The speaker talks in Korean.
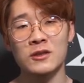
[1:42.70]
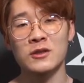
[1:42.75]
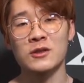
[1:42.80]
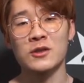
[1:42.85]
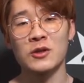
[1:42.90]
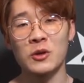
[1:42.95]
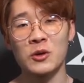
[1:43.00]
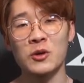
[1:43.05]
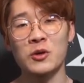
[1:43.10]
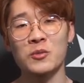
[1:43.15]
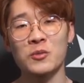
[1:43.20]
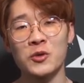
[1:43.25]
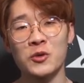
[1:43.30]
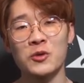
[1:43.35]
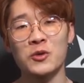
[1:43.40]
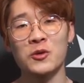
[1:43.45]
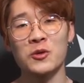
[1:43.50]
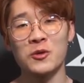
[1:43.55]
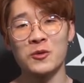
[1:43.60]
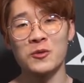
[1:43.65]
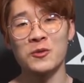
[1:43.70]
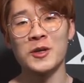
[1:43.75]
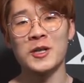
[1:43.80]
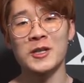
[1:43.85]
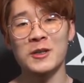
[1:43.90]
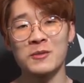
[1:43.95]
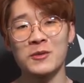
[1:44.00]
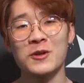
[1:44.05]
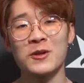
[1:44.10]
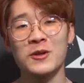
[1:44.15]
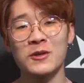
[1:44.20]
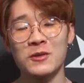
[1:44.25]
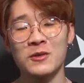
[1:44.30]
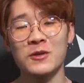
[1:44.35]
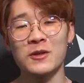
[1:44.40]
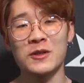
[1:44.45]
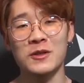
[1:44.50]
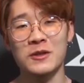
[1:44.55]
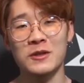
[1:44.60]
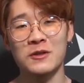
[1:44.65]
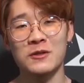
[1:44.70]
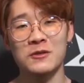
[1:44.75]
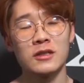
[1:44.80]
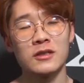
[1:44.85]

경험도 많이 필요할 것 같아요.